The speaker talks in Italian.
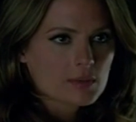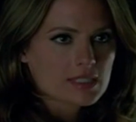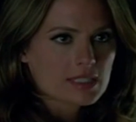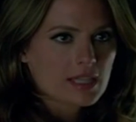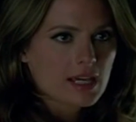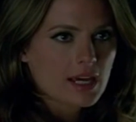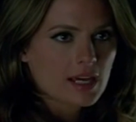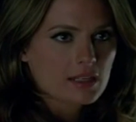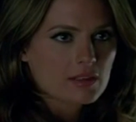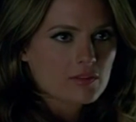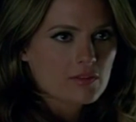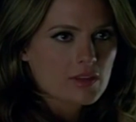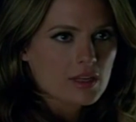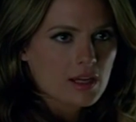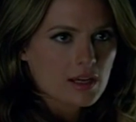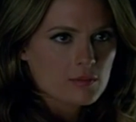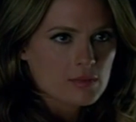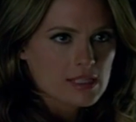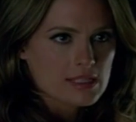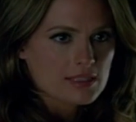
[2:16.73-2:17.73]
Era
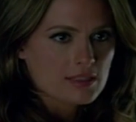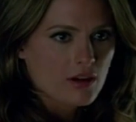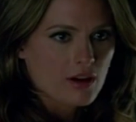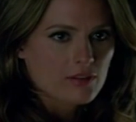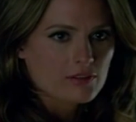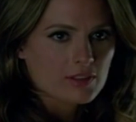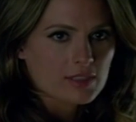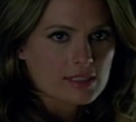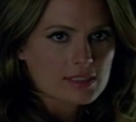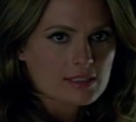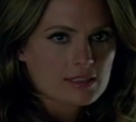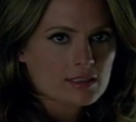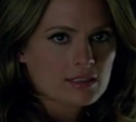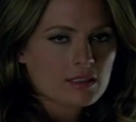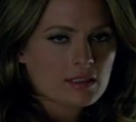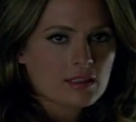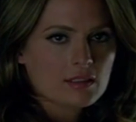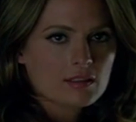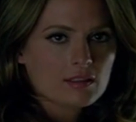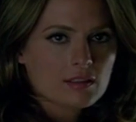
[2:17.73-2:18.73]
all'ufficio dei nostri medici
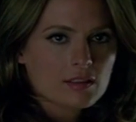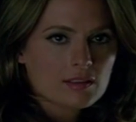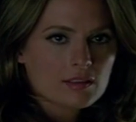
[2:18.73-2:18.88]
legali.